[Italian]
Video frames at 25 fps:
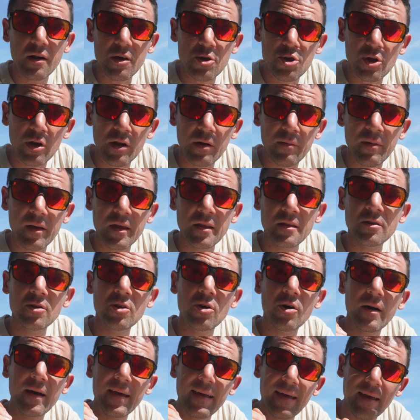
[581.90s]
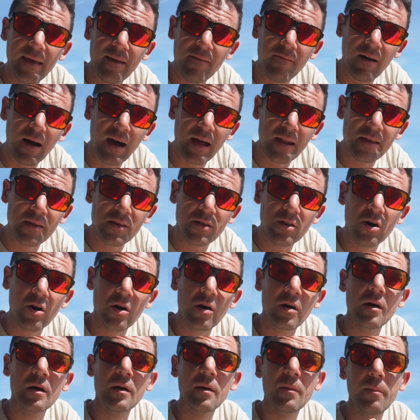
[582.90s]
ragionamento è
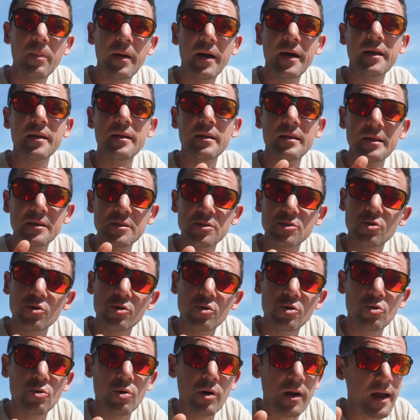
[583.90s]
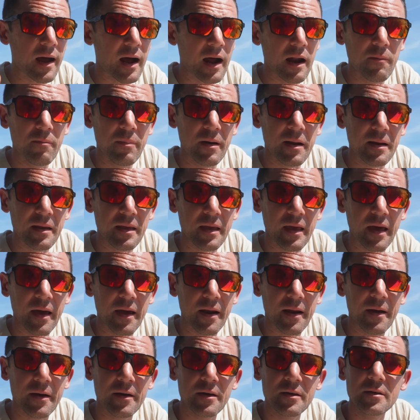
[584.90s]
valido per le strutture
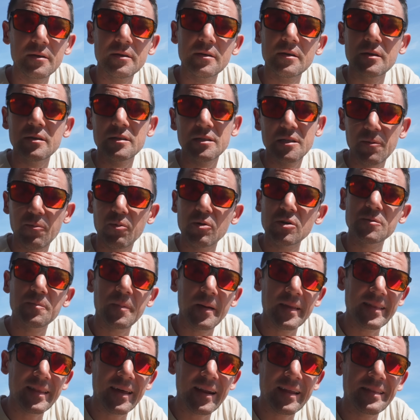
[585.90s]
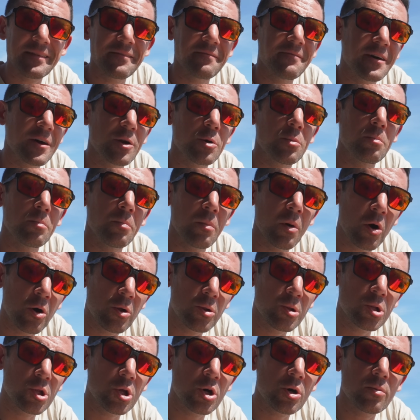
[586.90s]
alberghiere. Si può spendere davvero
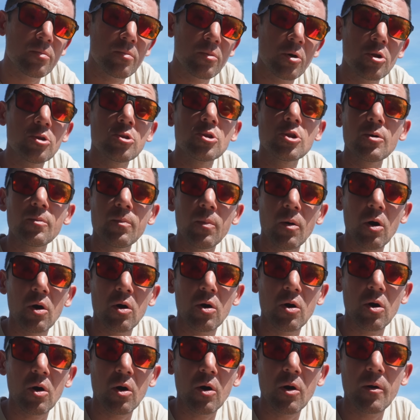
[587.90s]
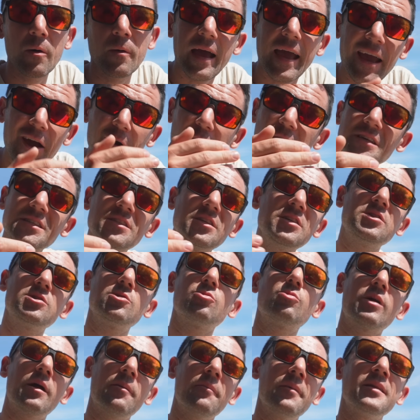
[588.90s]
molto molto poco e questo è
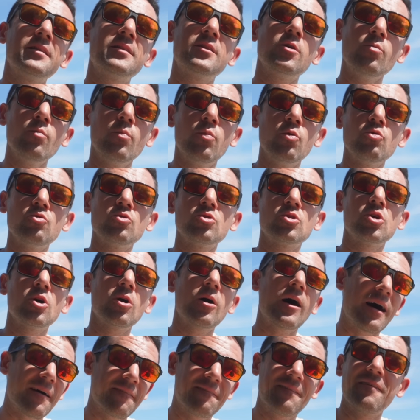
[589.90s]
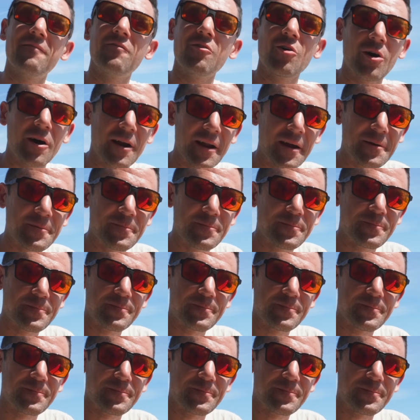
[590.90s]
sicuramente un punto a favore.